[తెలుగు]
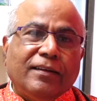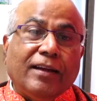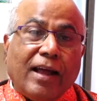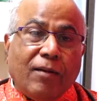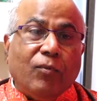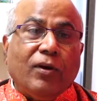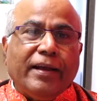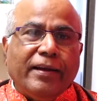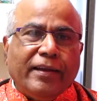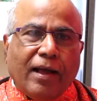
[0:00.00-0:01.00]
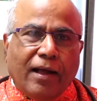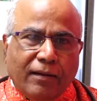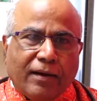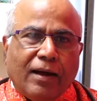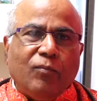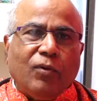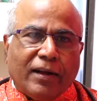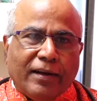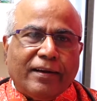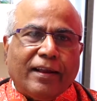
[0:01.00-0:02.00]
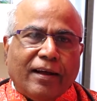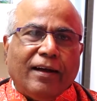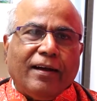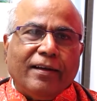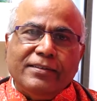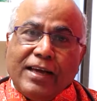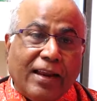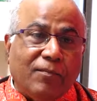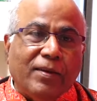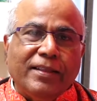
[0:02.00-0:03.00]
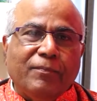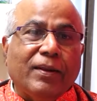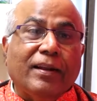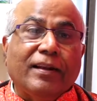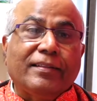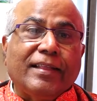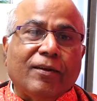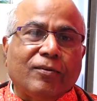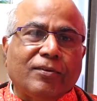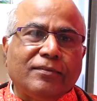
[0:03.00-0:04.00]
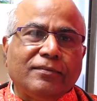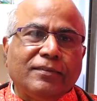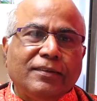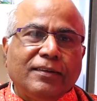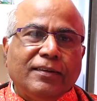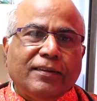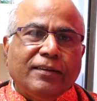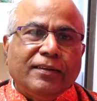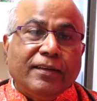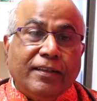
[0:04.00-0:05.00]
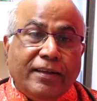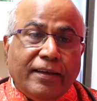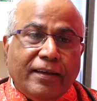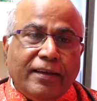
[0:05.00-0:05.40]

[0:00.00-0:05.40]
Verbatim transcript: ఈ రామ ములగ అంటే రామ అంటారా చాలామందికి పిల్లలకి తెలియదు ఇది